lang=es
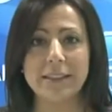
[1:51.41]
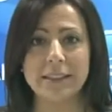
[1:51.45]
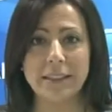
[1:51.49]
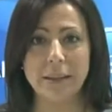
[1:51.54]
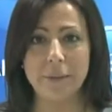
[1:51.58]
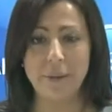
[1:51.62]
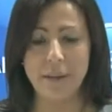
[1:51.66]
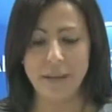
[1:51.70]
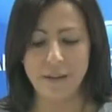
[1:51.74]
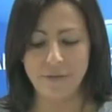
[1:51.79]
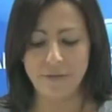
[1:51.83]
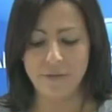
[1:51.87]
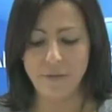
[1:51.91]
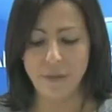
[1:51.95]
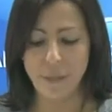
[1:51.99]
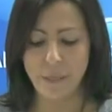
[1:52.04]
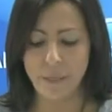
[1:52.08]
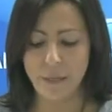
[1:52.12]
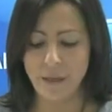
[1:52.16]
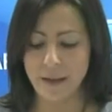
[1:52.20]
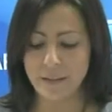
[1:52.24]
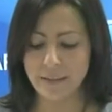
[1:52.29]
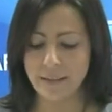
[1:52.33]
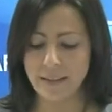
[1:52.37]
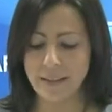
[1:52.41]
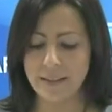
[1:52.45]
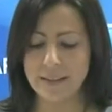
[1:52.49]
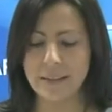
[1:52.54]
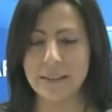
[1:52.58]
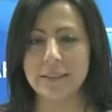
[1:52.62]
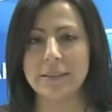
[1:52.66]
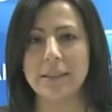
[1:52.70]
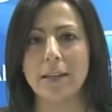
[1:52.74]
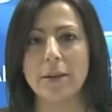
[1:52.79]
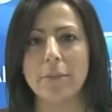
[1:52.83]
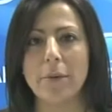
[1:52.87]
se benefician de
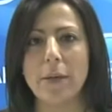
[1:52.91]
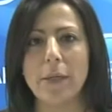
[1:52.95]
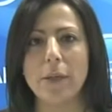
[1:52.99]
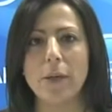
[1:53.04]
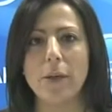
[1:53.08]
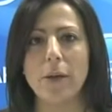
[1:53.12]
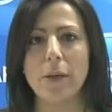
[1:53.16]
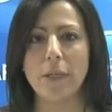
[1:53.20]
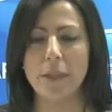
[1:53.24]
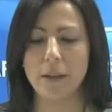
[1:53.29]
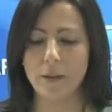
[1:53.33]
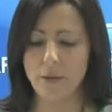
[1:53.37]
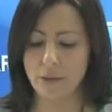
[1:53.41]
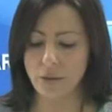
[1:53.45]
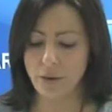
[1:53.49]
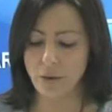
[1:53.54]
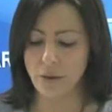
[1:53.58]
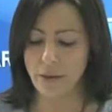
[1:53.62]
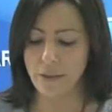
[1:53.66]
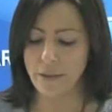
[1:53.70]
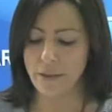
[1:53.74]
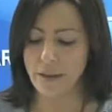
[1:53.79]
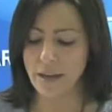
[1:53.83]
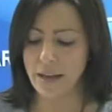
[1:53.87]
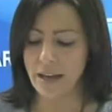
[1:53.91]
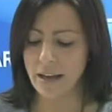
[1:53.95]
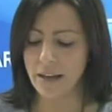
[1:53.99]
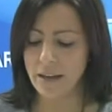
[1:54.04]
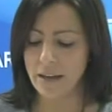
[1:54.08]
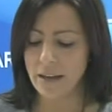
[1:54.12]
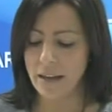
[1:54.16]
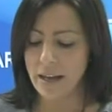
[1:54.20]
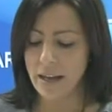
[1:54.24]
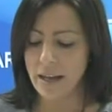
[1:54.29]
este servicio de centro de día